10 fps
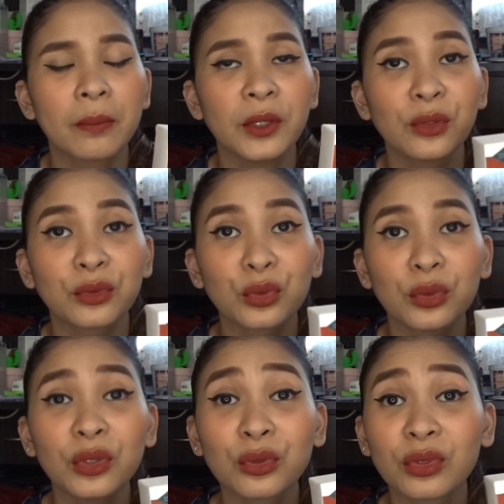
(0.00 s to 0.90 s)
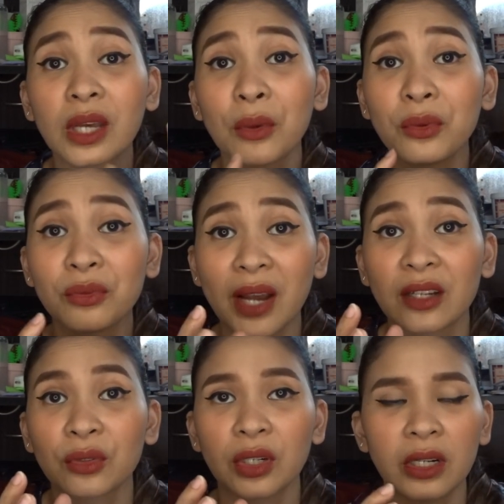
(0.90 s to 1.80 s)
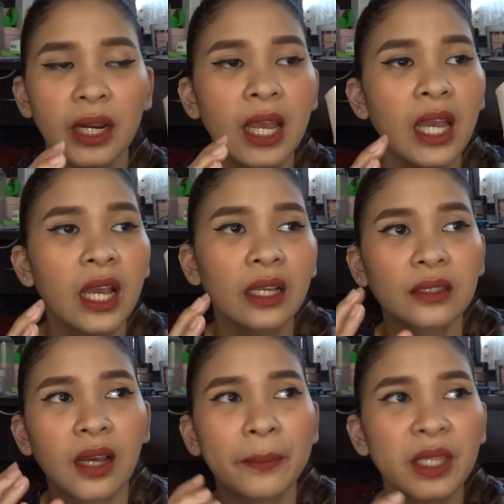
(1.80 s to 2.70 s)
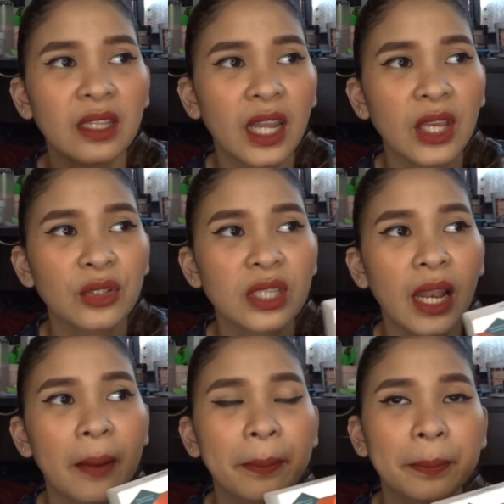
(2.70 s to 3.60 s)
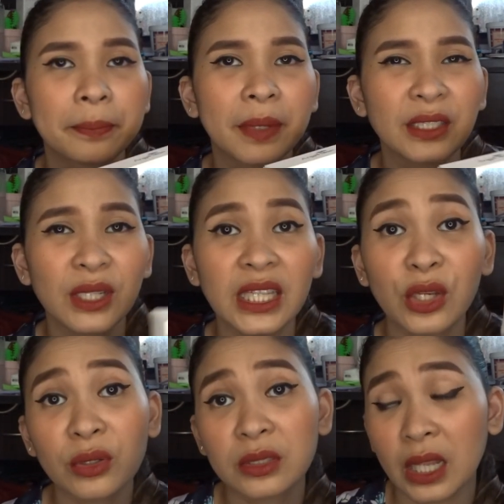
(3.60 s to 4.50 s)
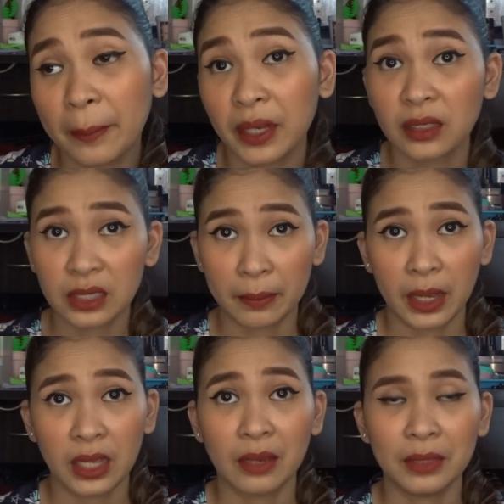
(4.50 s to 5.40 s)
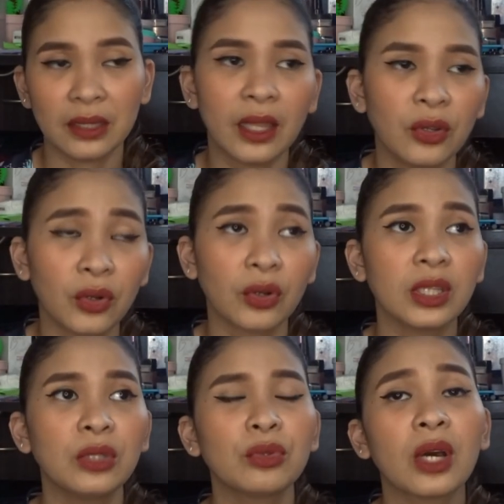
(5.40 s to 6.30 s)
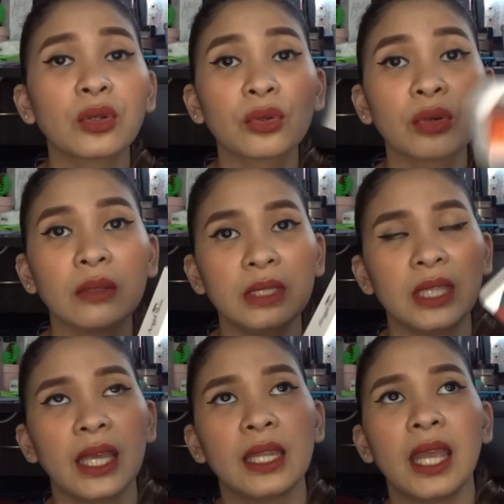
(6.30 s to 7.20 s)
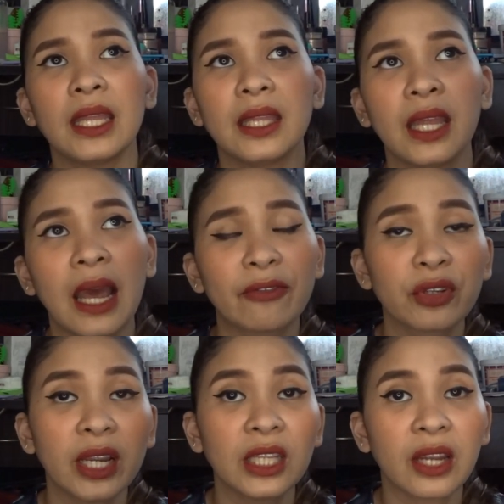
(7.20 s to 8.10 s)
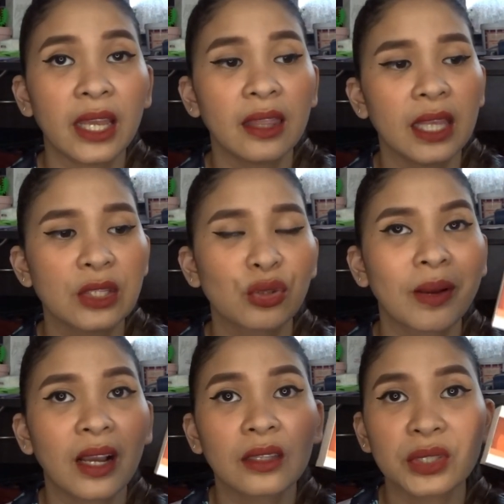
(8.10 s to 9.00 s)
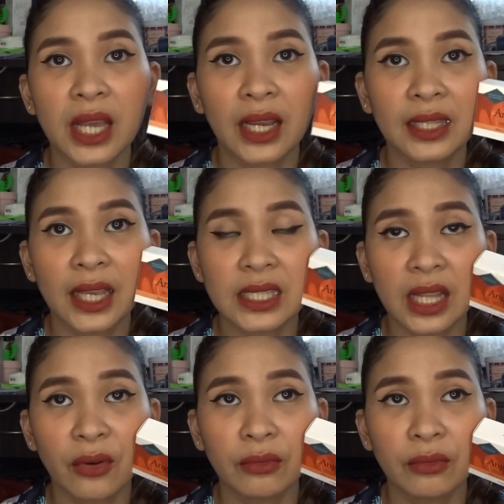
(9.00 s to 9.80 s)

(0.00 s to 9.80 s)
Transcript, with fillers: yung, yung tunaw factor, um, tinry ko silang, actually hindi ko sila pinagsabay gamitin, no. Inuna ko tong gamitin, and then after I tried this, tumagal to sa akin guys ng